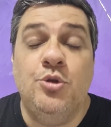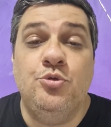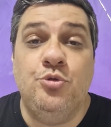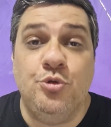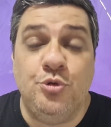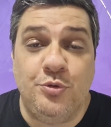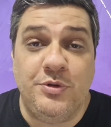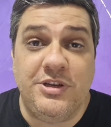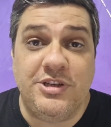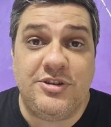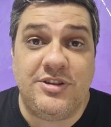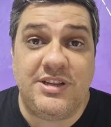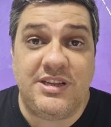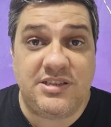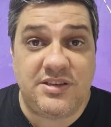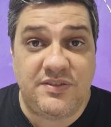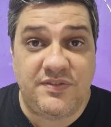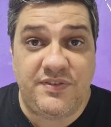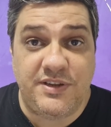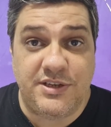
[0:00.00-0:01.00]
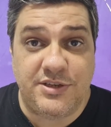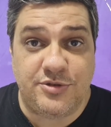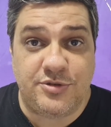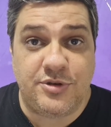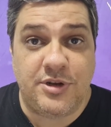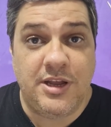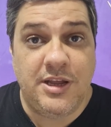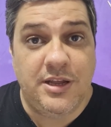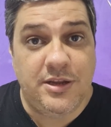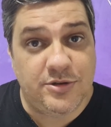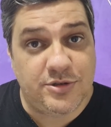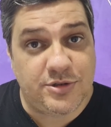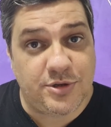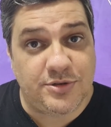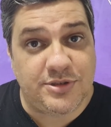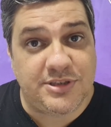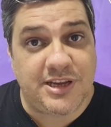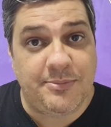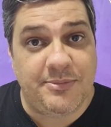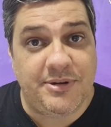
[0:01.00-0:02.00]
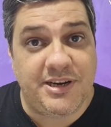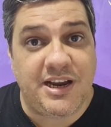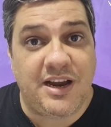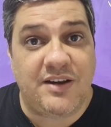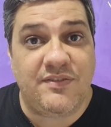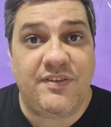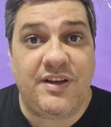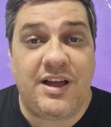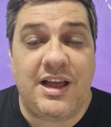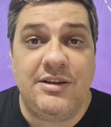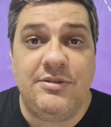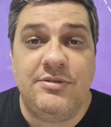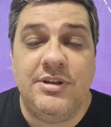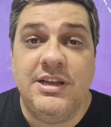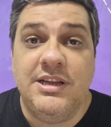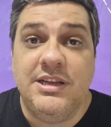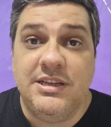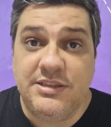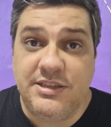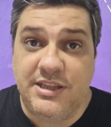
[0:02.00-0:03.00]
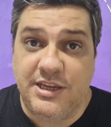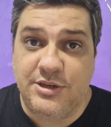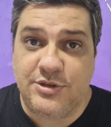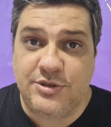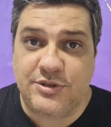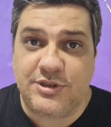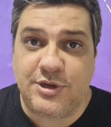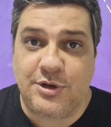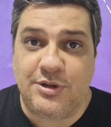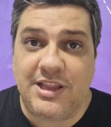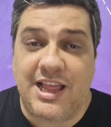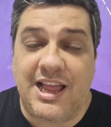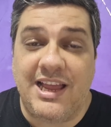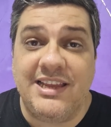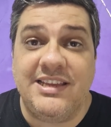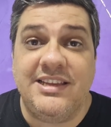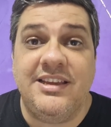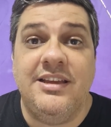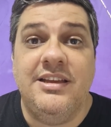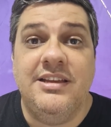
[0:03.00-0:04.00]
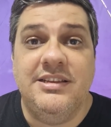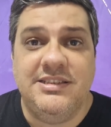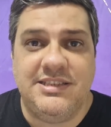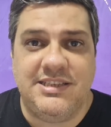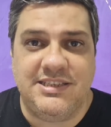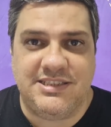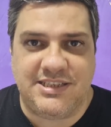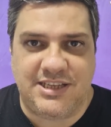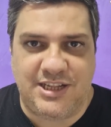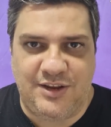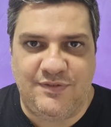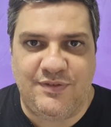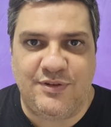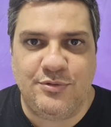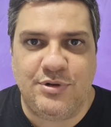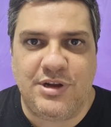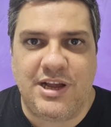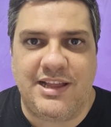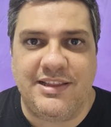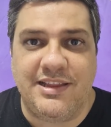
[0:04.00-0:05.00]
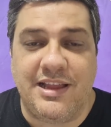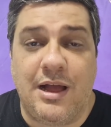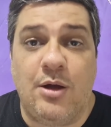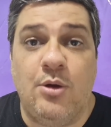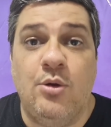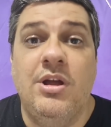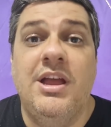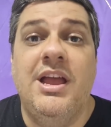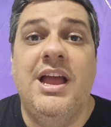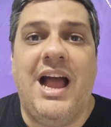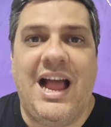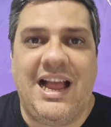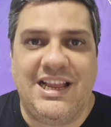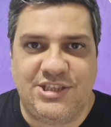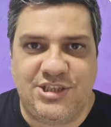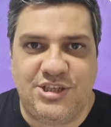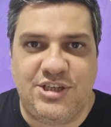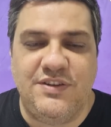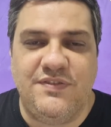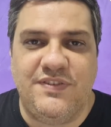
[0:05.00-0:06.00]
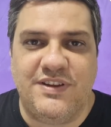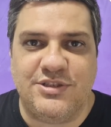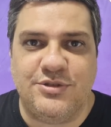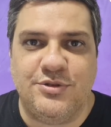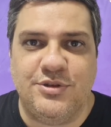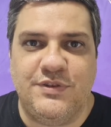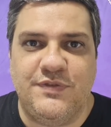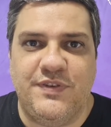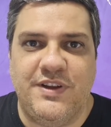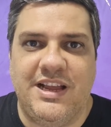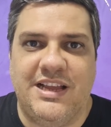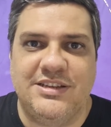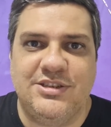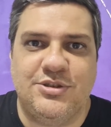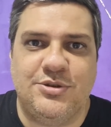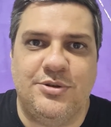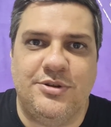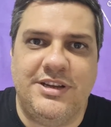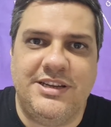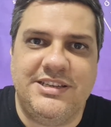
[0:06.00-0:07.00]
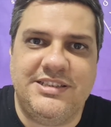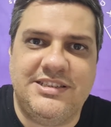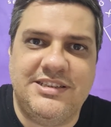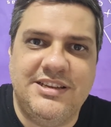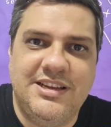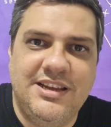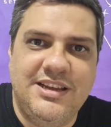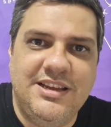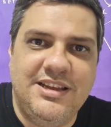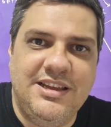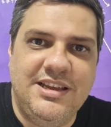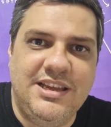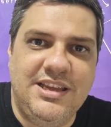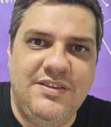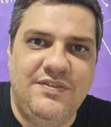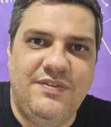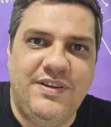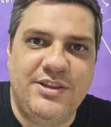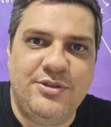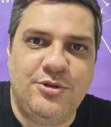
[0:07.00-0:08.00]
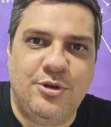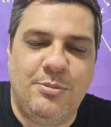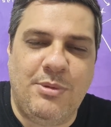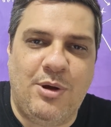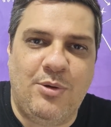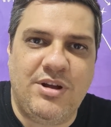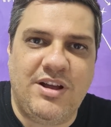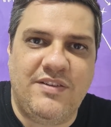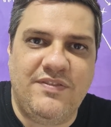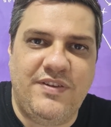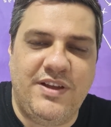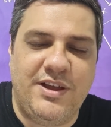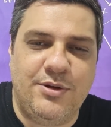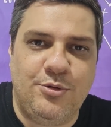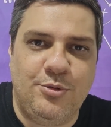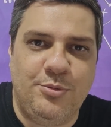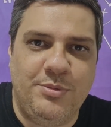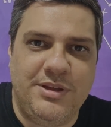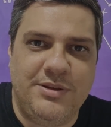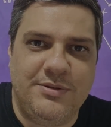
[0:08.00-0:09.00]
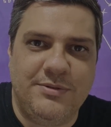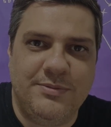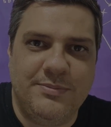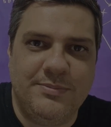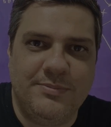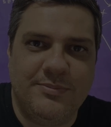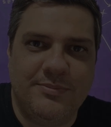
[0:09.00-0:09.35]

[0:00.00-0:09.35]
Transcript: Tudo isso nesse vídeo. Eu sou o Samir Carvalho, deixe o seu like, se inscreva no canal, ative as notificações e vem tomar um café comigo.